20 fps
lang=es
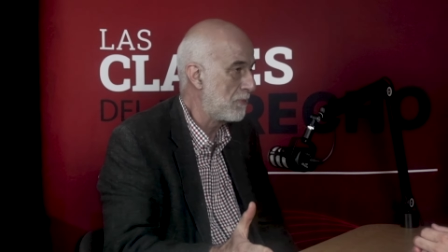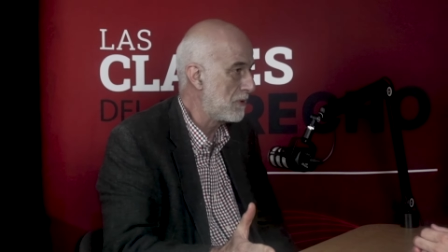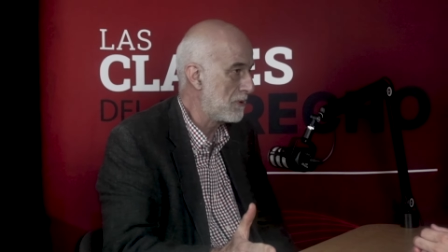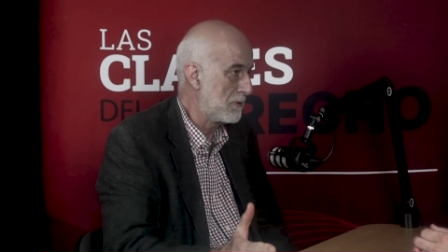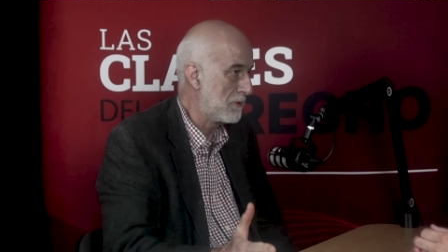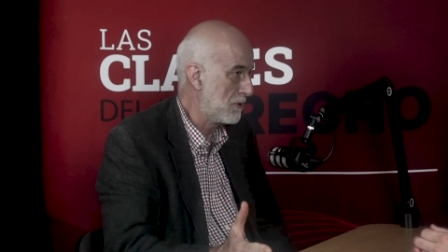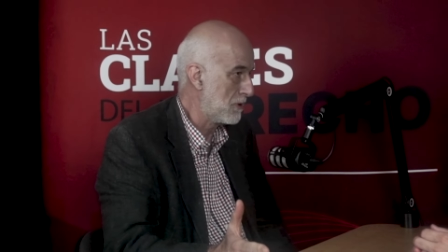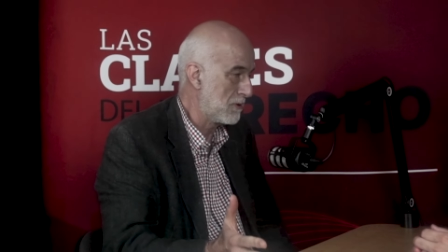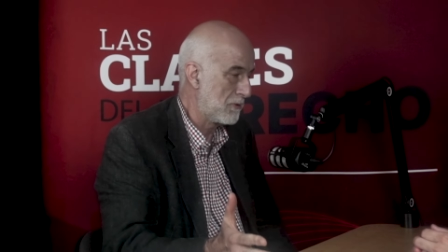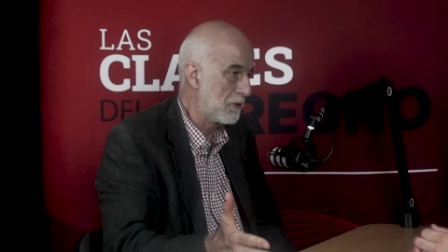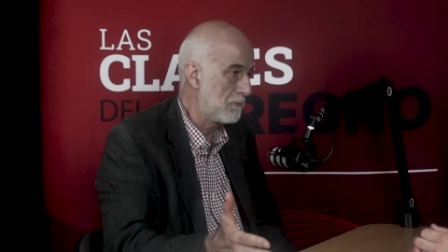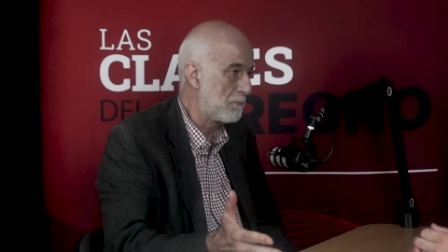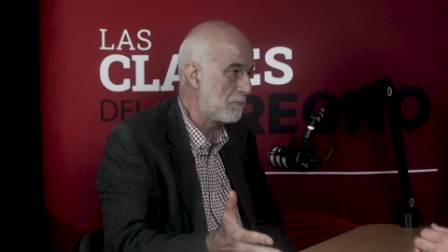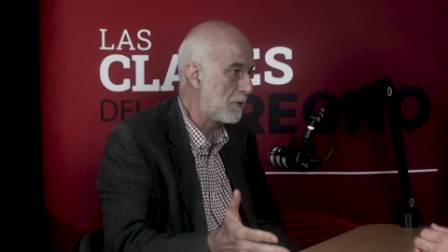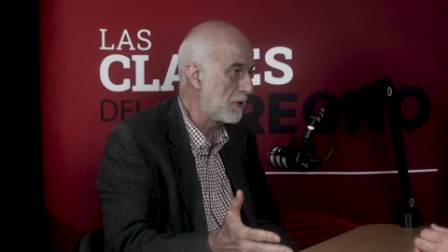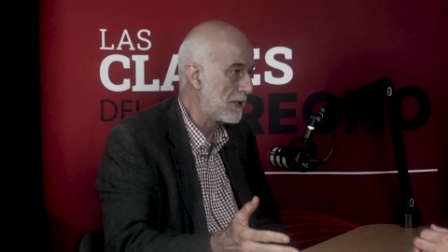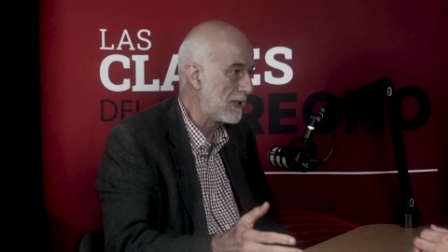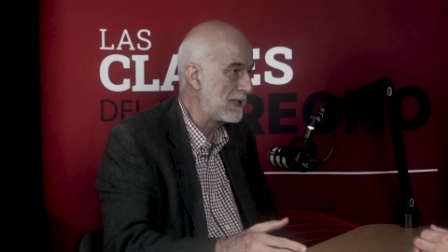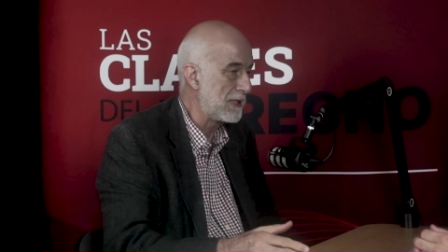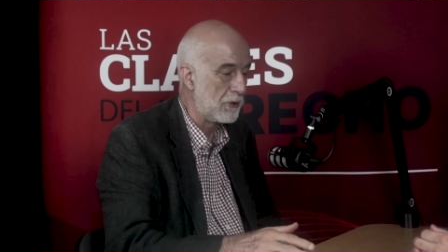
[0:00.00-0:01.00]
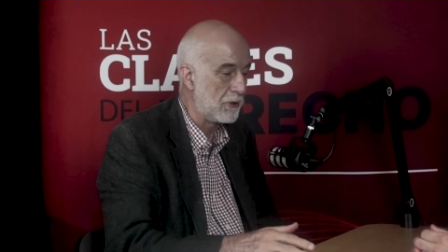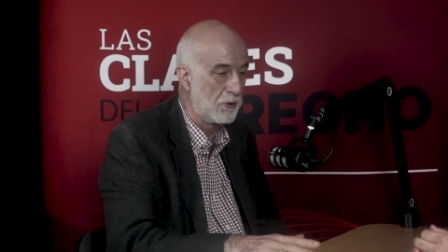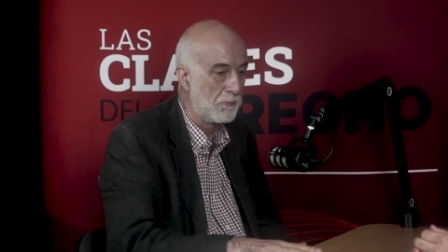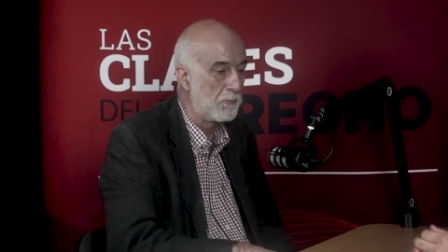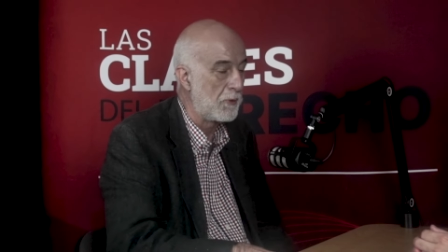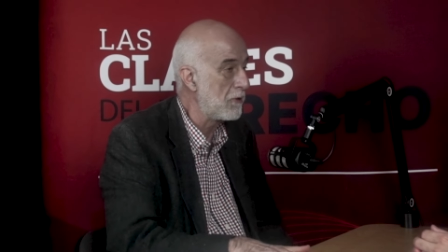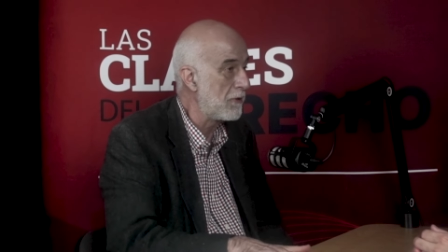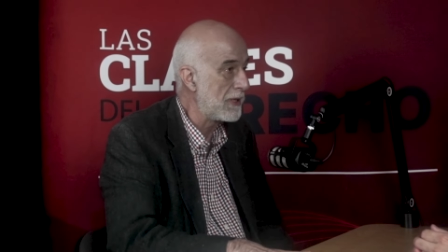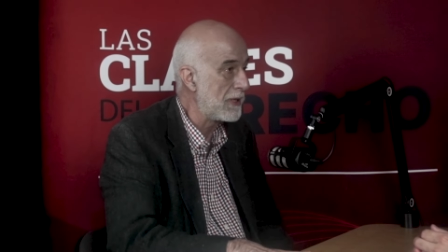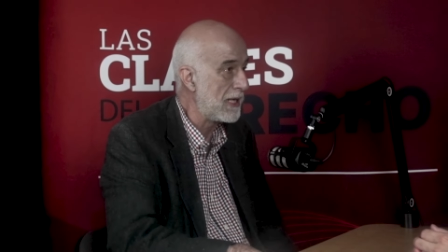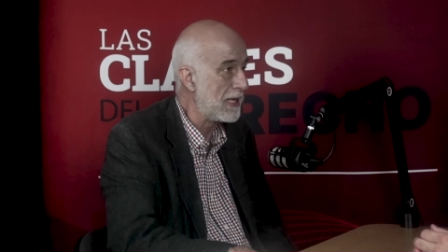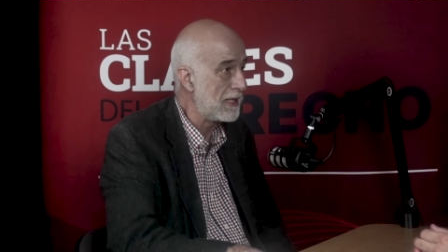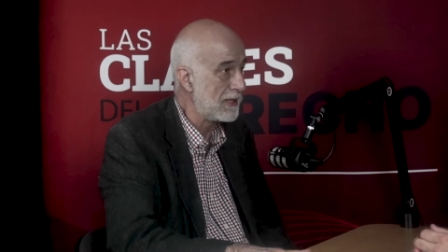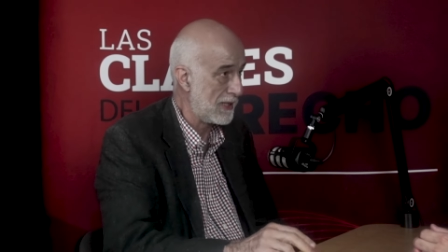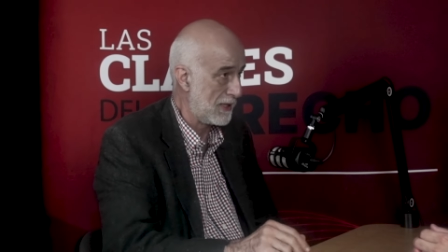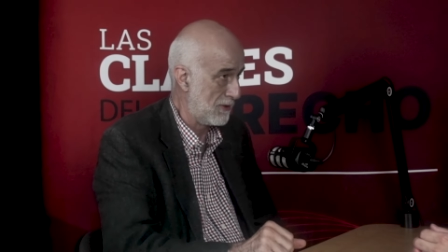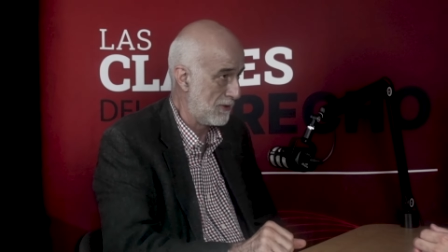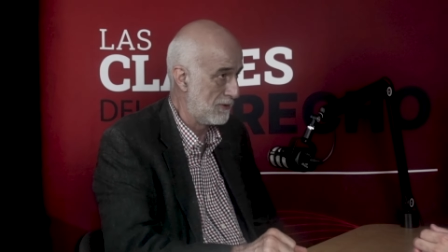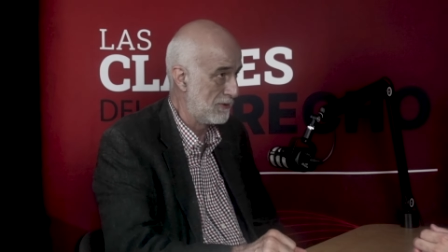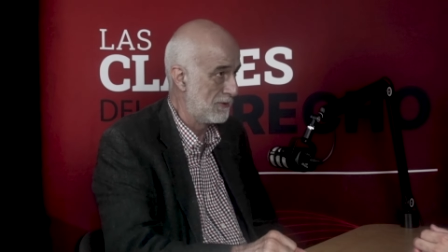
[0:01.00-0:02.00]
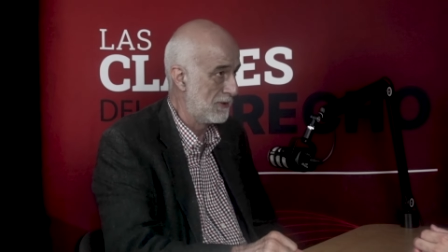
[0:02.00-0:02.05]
no es procedente, no puedo analizarlo.